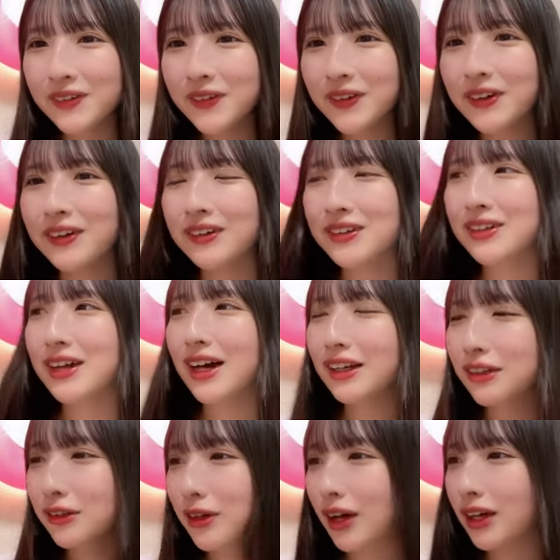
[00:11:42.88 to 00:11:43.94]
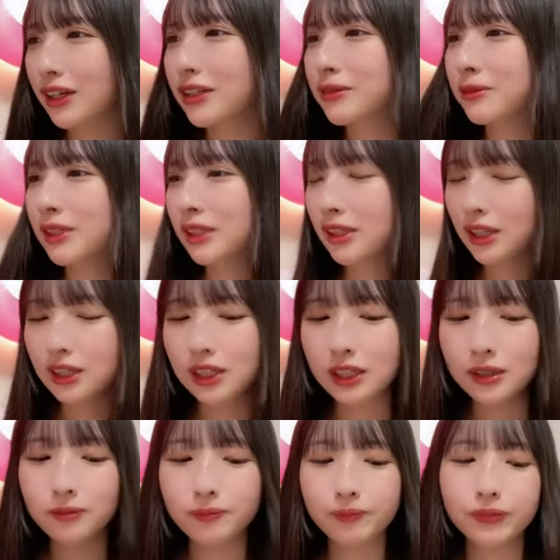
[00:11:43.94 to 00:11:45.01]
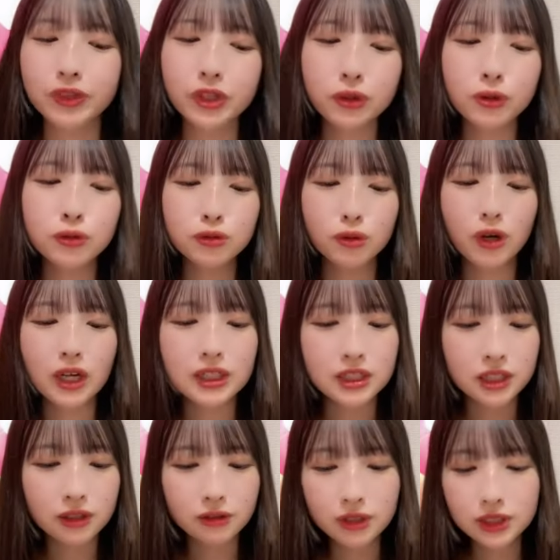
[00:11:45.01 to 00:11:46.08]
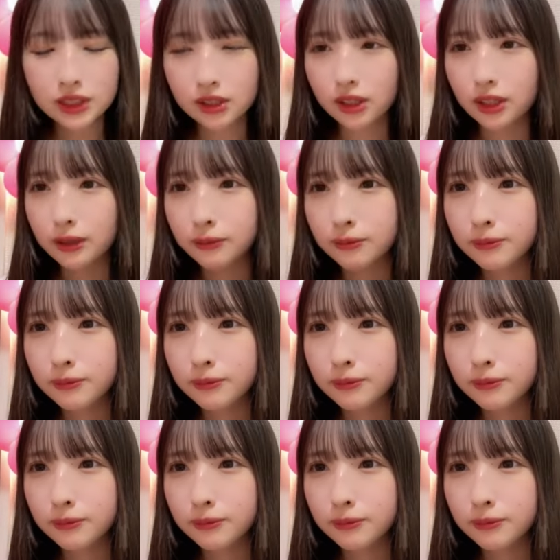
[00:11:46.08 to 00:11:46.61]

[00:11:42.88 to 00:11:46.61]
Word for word: もうあと早くみんなに恐怖を味わわせたい